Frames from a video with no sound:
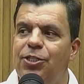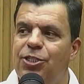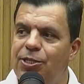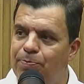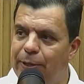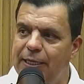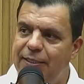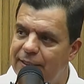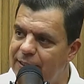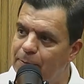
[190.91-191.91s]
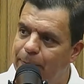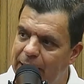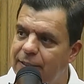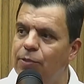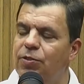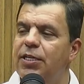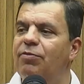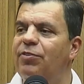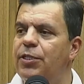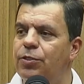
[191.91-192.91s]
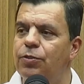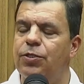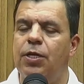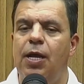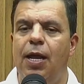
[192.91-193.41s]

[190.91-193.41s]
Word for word: de empresas que prestam serviços